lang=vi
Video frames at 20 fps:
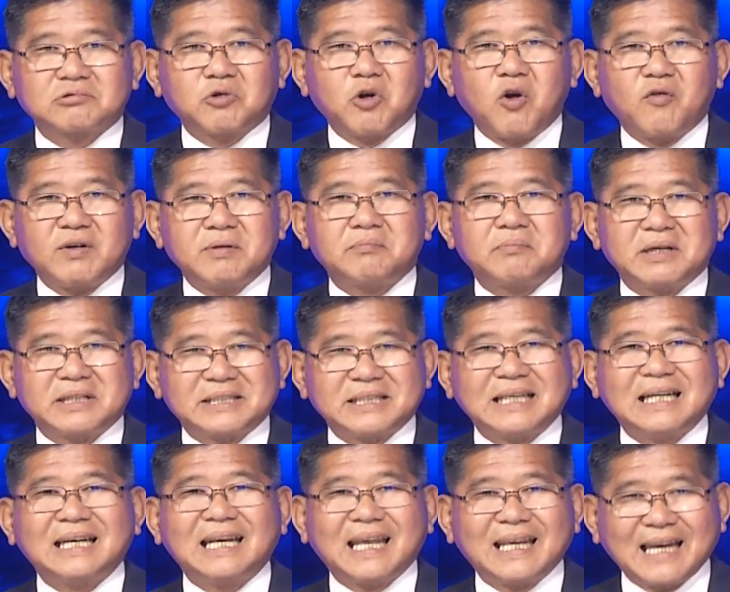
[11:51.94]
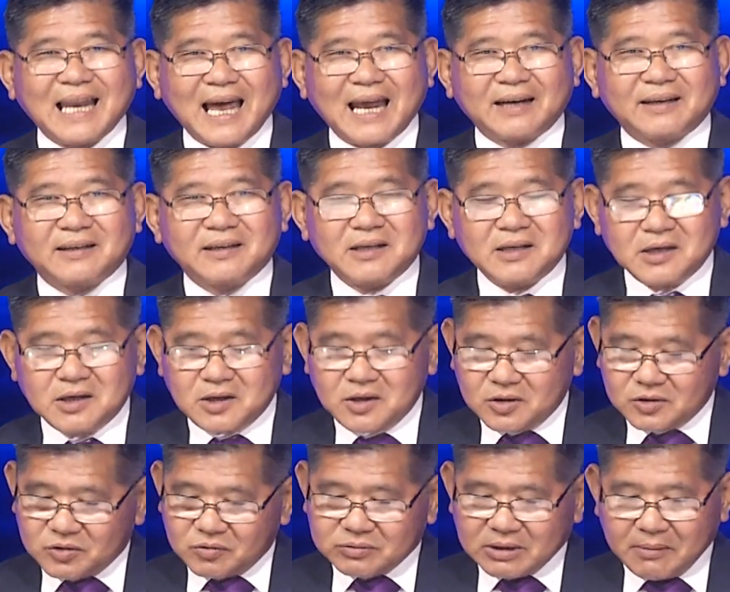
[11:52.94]
Covid-19 lây lan.
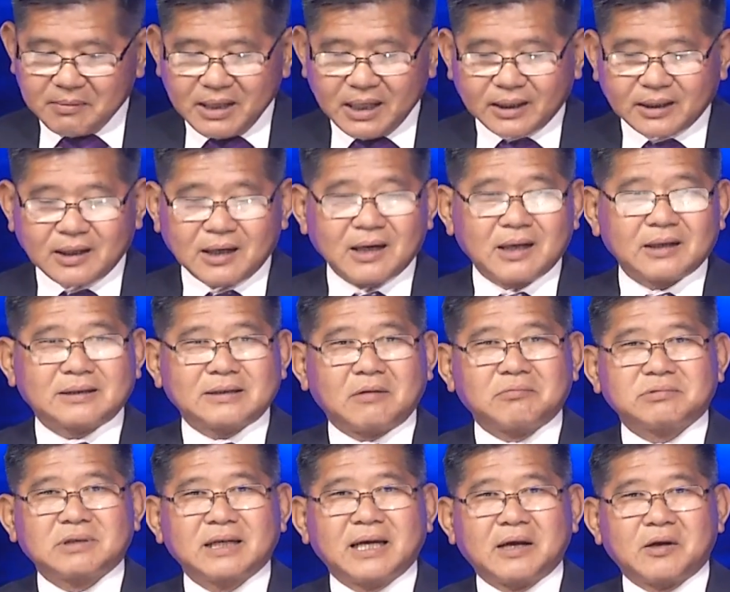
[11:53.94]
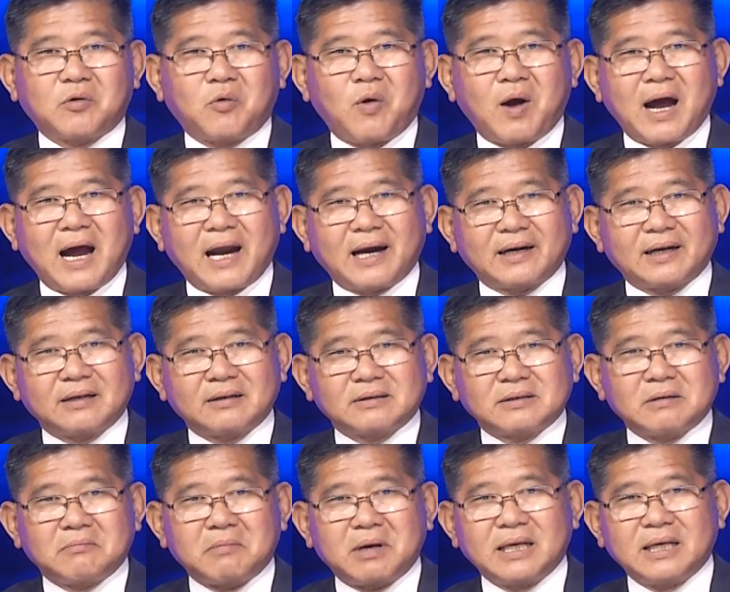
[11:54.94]
Chúng ta biết đó là trong những ngày qua đó,
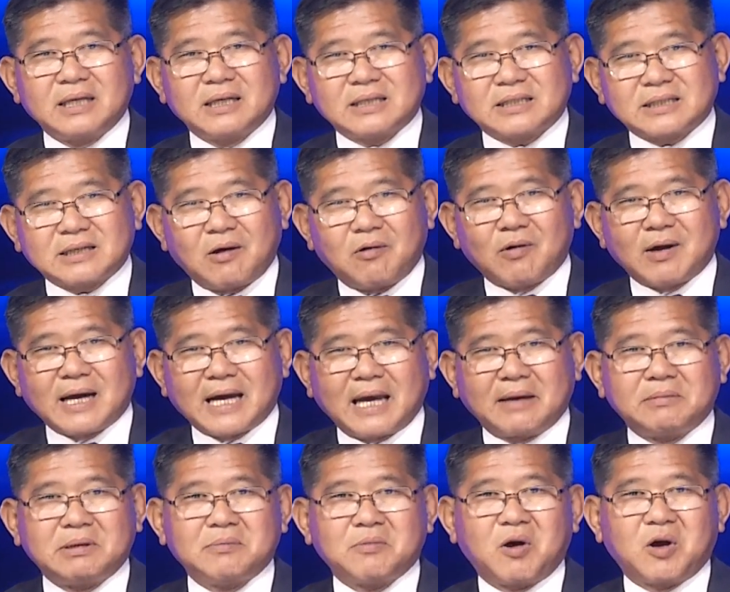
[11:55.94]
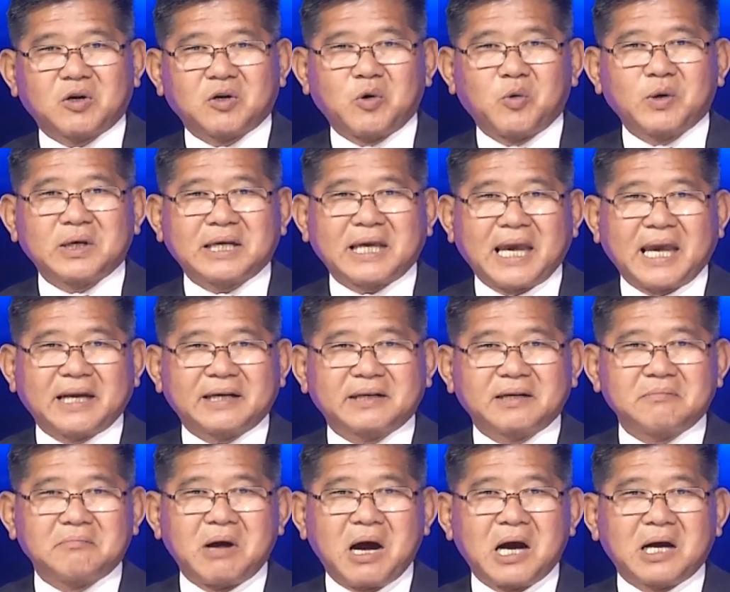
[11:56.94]
nước Mỹ sau cái ngày Memorial Weekend
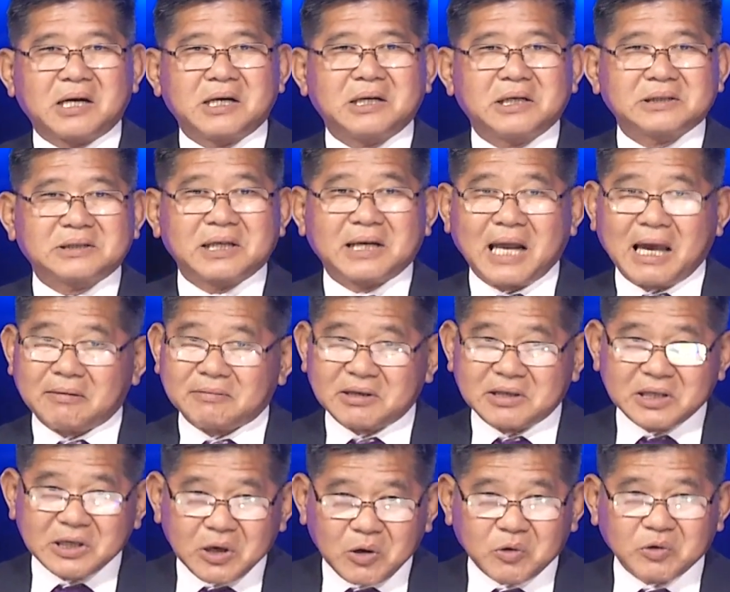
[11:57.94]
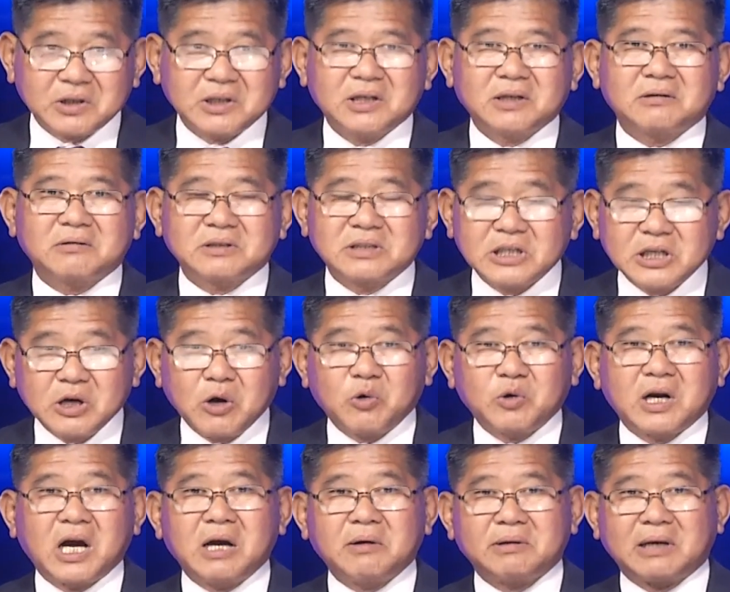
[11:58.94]
nó mở cửa trở lại với nhiều nước, nhiều
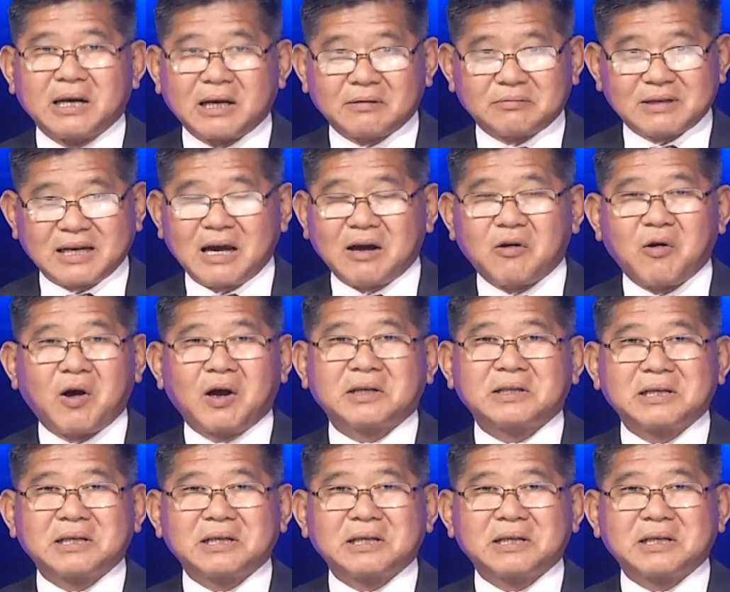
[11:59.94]
nơi bây giờ là gọi